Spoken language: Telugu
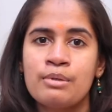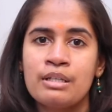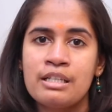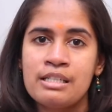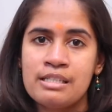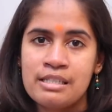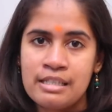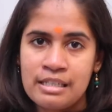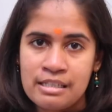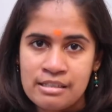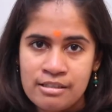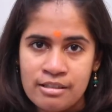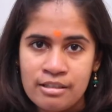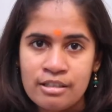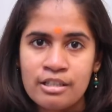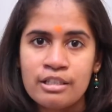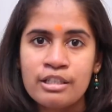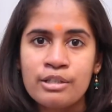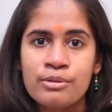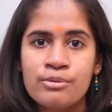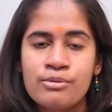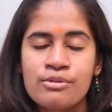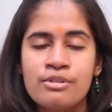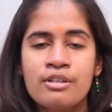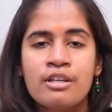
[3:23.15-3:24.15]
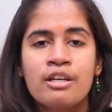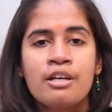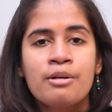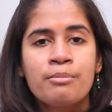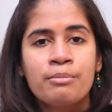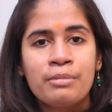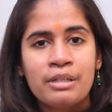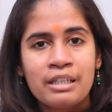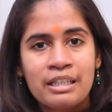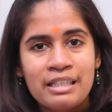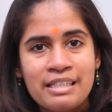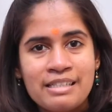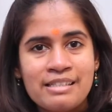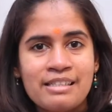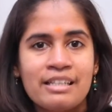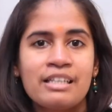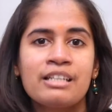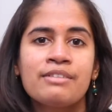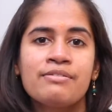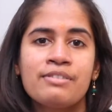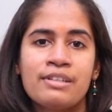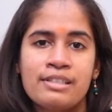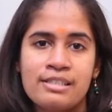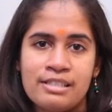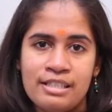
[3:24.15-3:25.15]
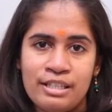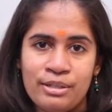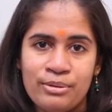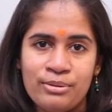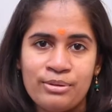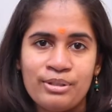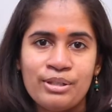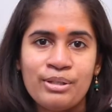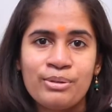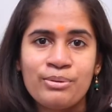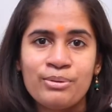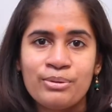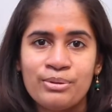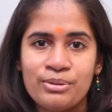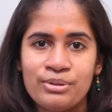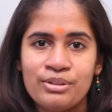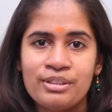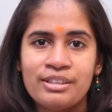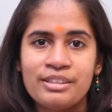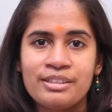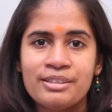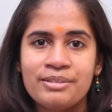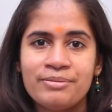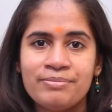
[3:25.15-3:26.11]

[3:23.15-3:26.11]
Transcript: వెల్ యాజ్ ఎక్స్టర్నల్ యూస్ మనకి సైడ్ ఎఫెక్ట్స్ లేకుండా ఉంటుంది